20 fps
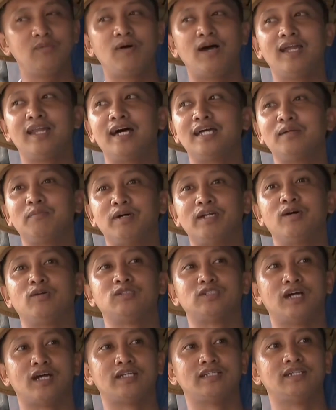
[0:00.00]
Naniniwala
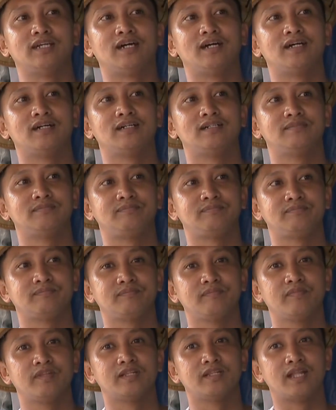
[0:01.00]
naman ako sa kanya na,
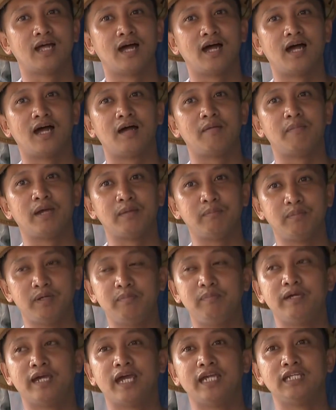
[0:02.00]
na
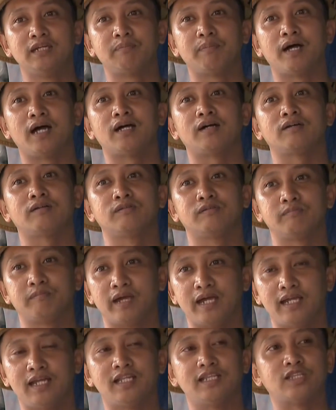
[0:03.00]
may bibigay niya pa,
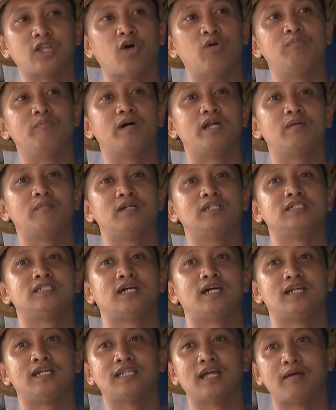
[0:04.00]
may ilang taon pa
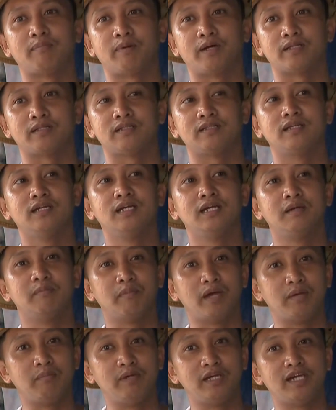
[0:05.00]
naman siya na dapat
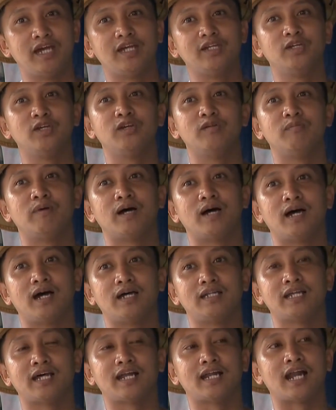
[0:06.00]
may bigyan niyo
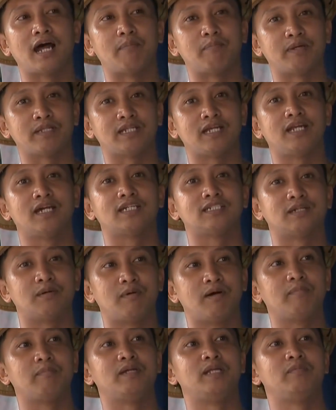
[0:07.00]
yung mga nararapat
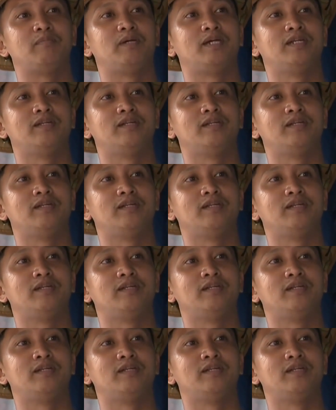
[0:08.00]
talaga sa mga